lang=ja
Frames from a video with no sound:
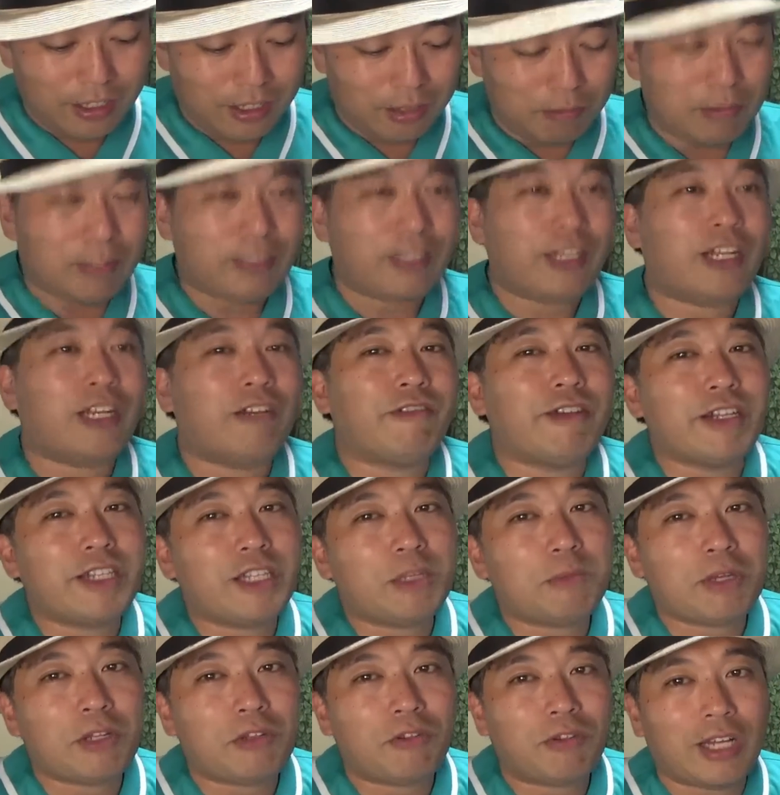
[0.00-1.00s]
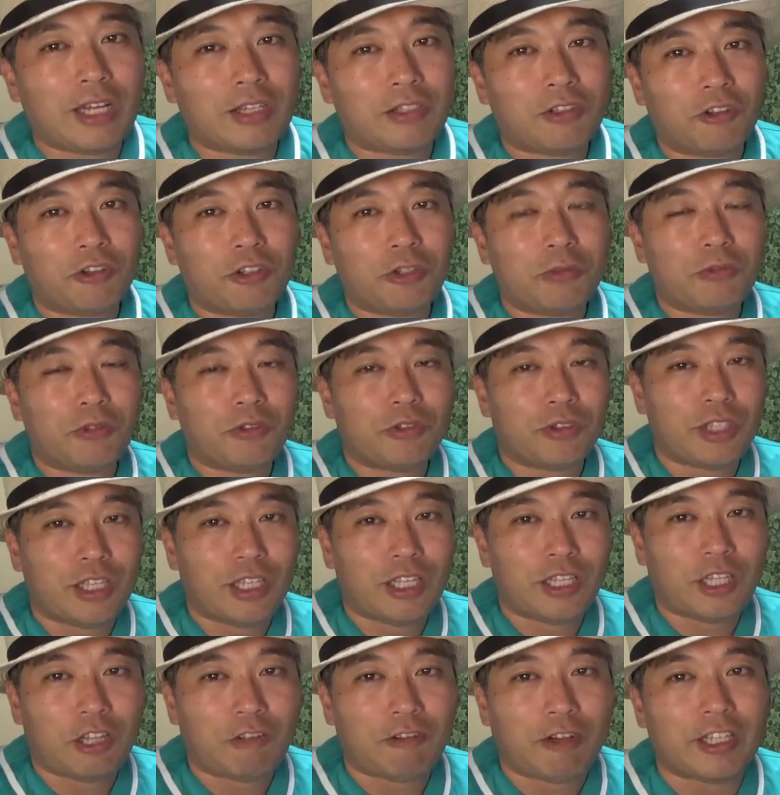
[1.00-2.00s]
まあ、だからワニマの楽曲も
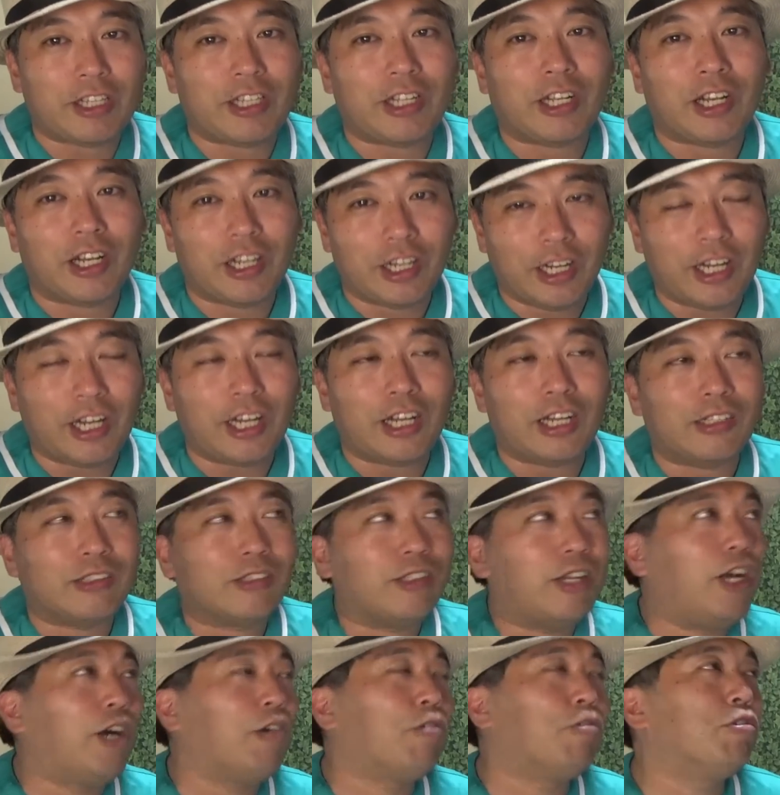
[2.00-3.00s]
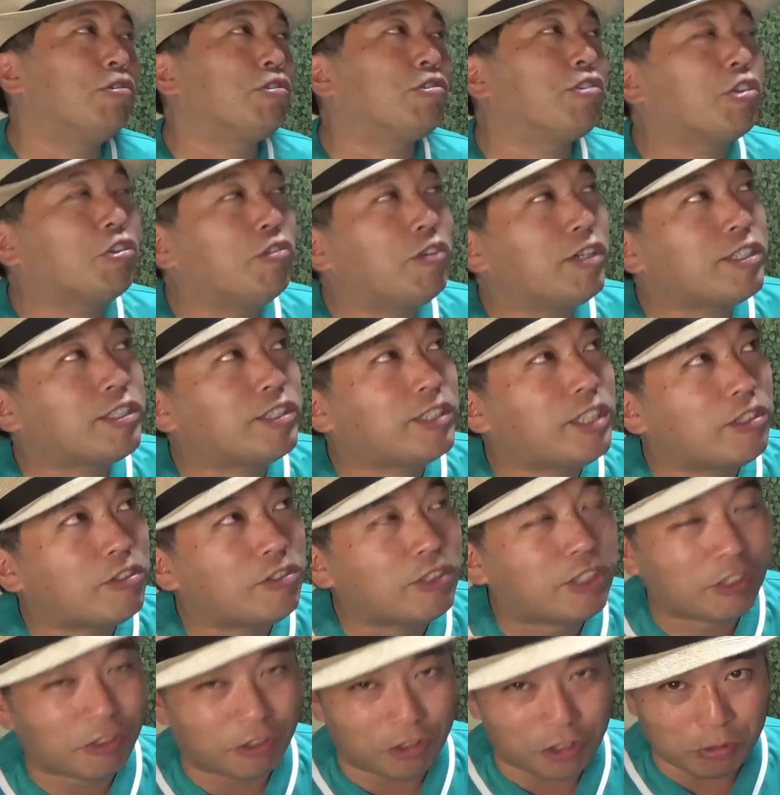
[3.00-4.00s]
聴いてはいたから、あ、この曲は知って
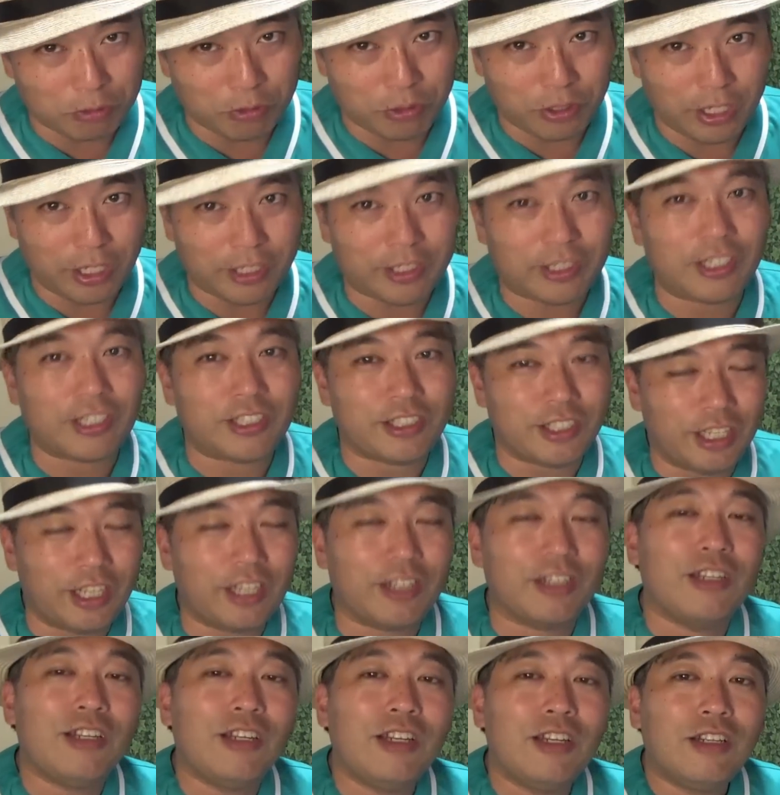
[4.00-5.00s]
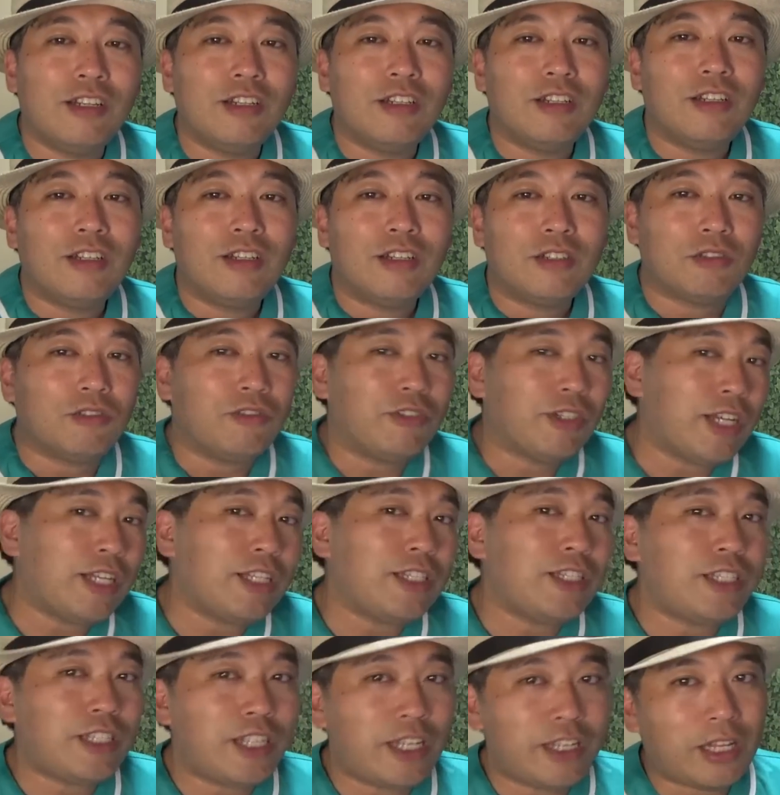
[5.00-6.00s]
るって曲もあったし、その
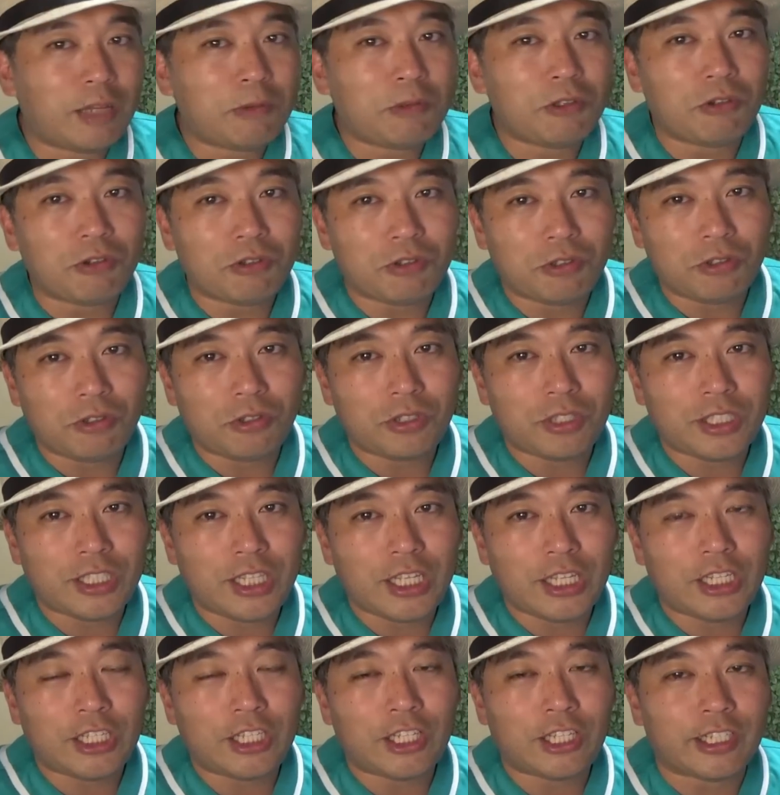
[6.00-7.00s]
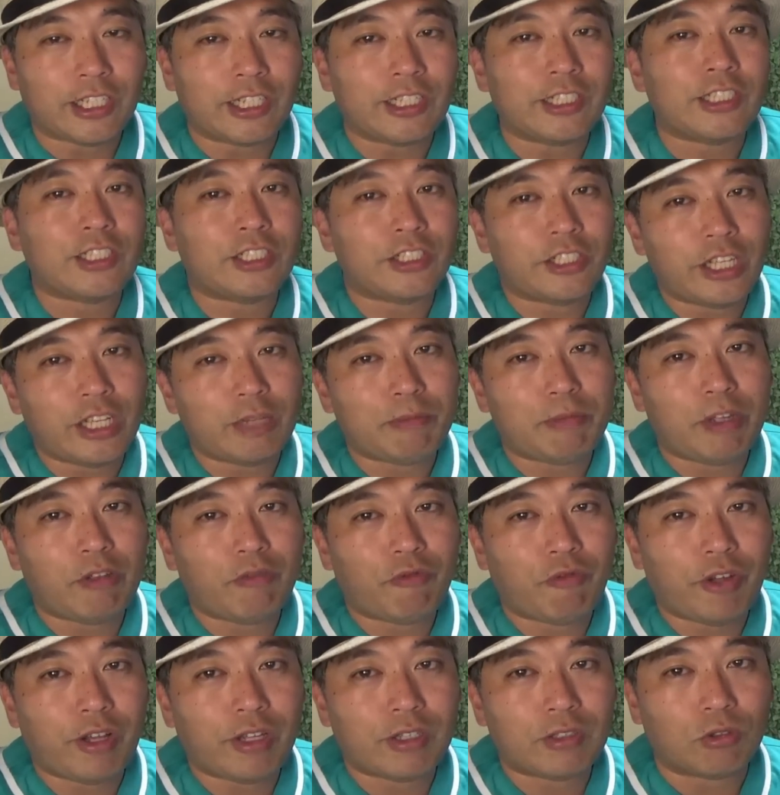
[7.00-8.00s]
感じで多分予習してきた感じで
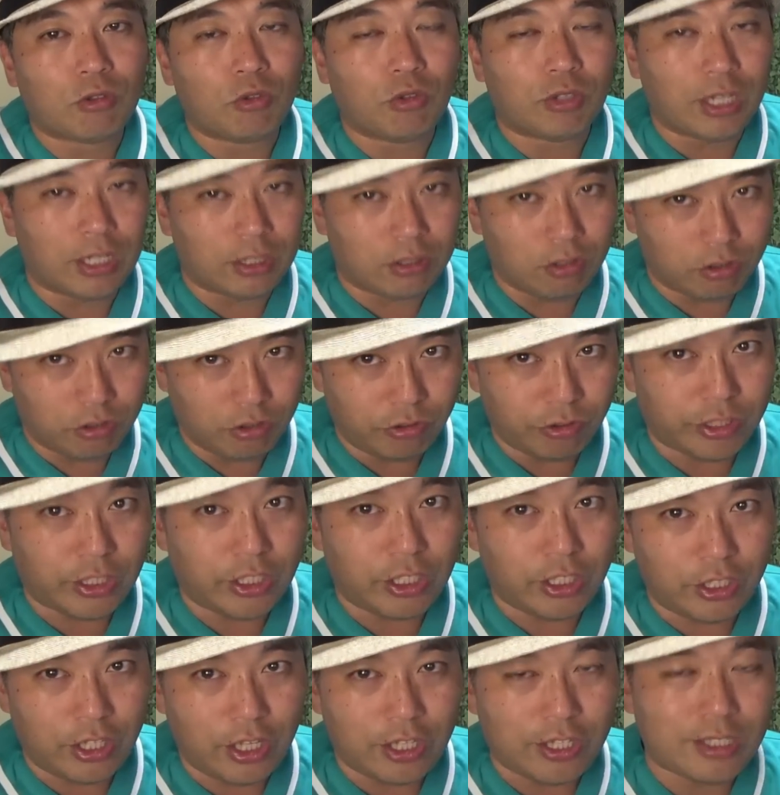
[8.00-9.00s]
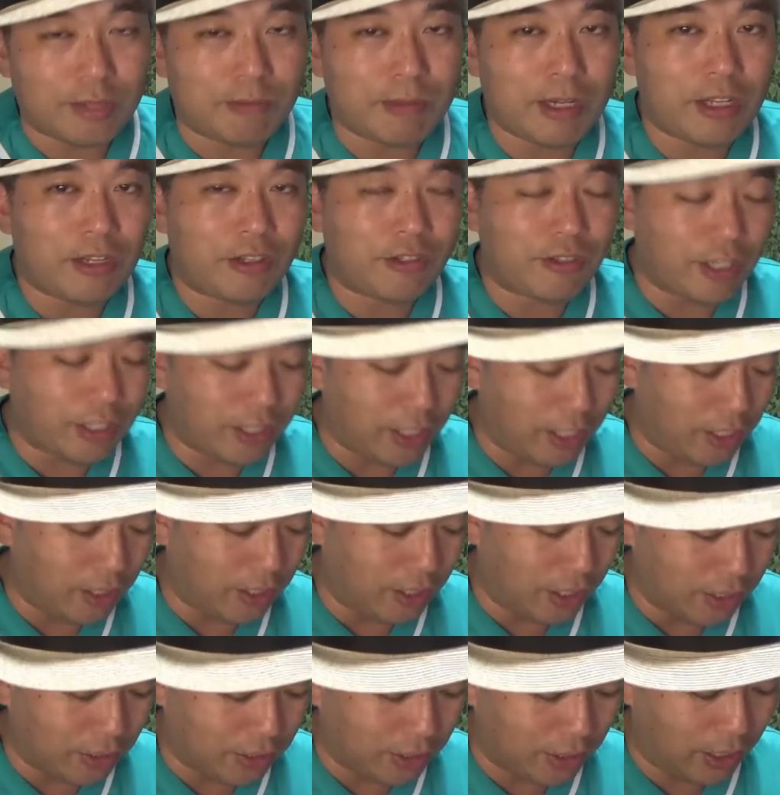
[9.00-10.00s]
BE:FIRST の楽曲を聴いて、スマイルアゲイン
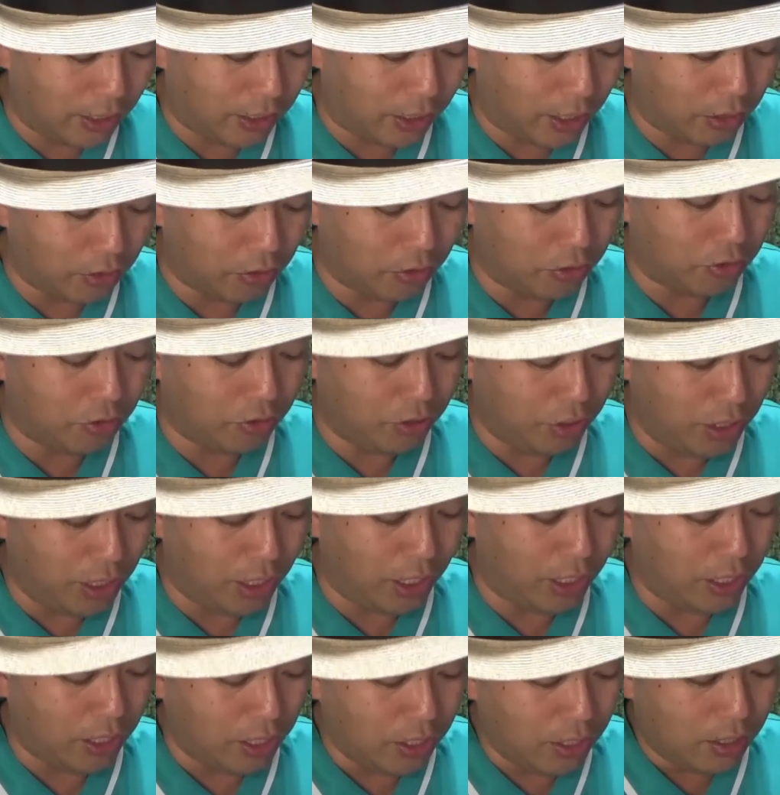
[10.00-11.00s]
が好きっていう風に